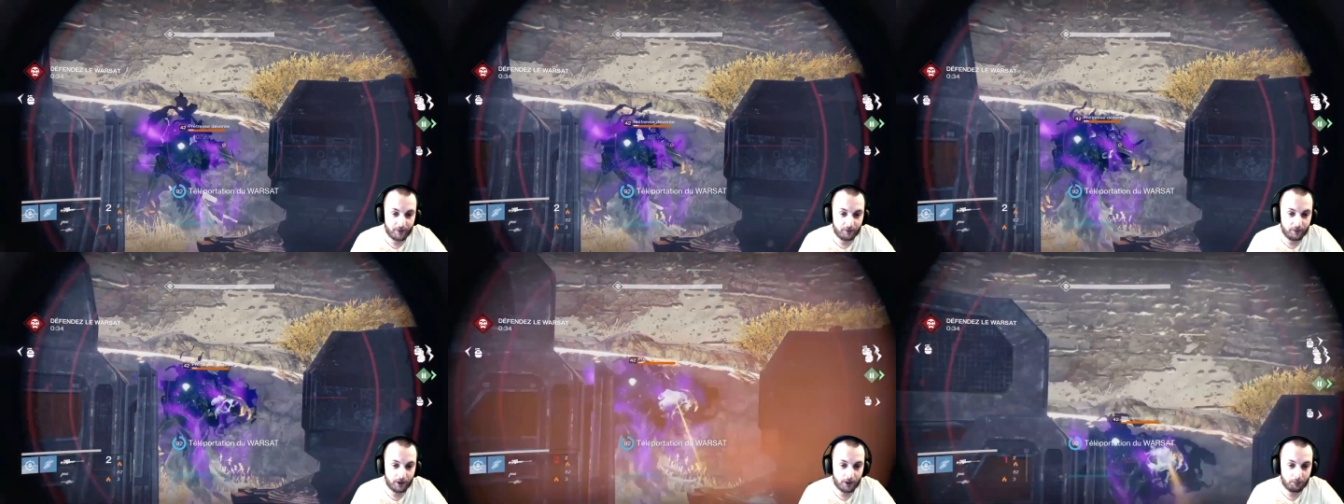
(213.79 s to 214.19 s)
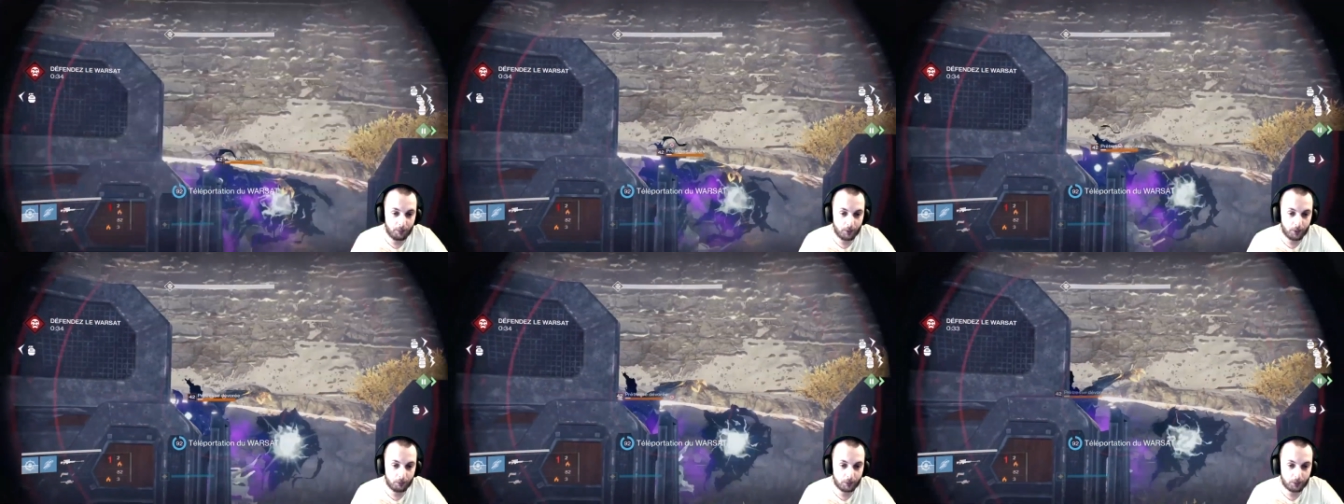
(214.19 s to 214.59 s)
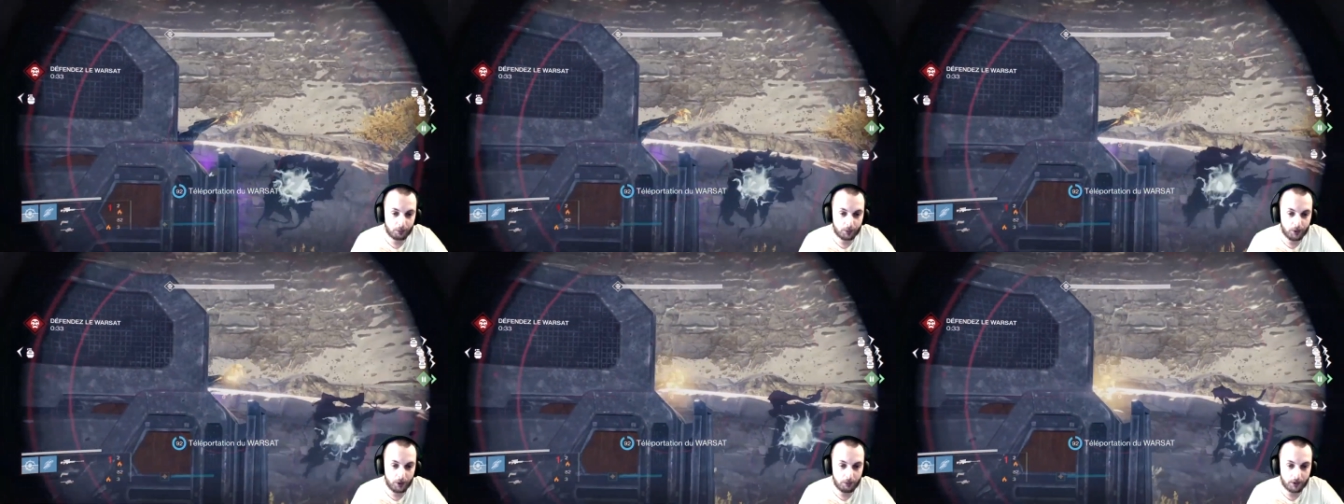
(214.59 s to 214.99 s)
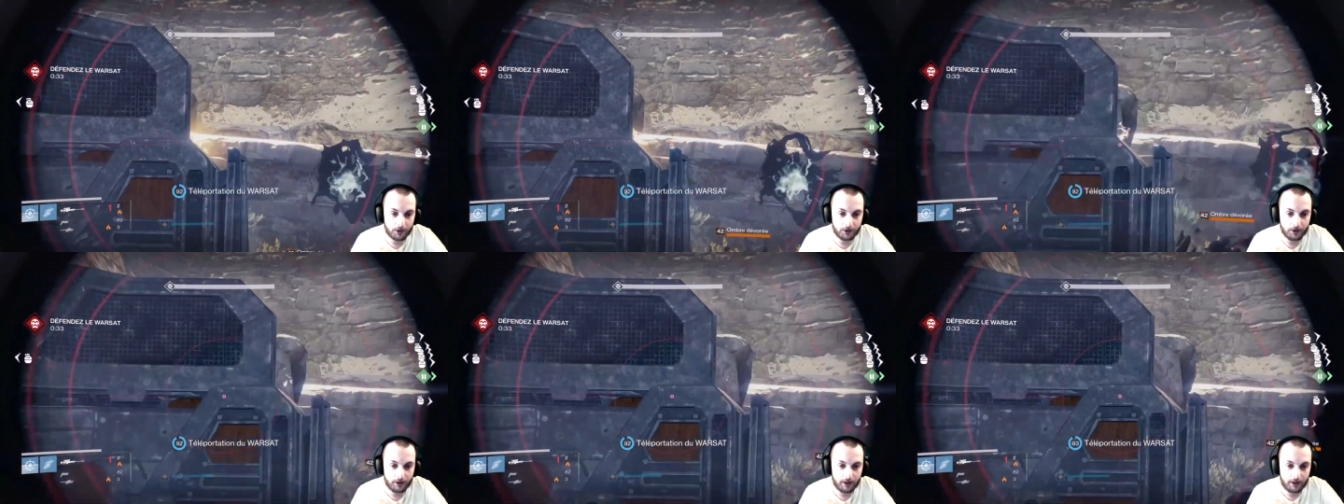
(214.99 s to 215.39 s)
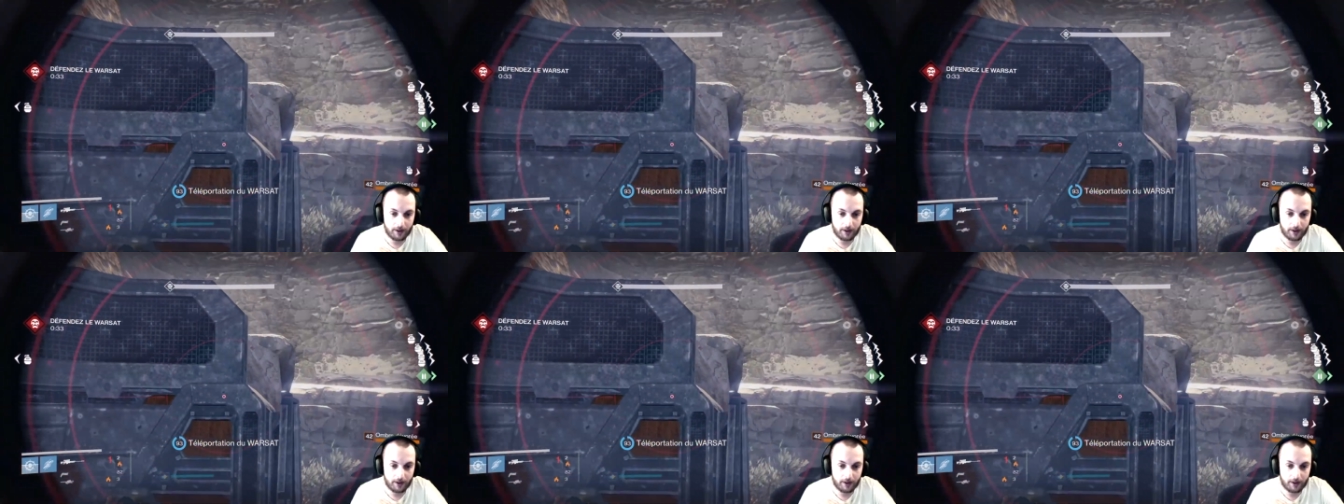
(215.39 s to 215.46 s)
Voir un peu comment je me suis démerdé.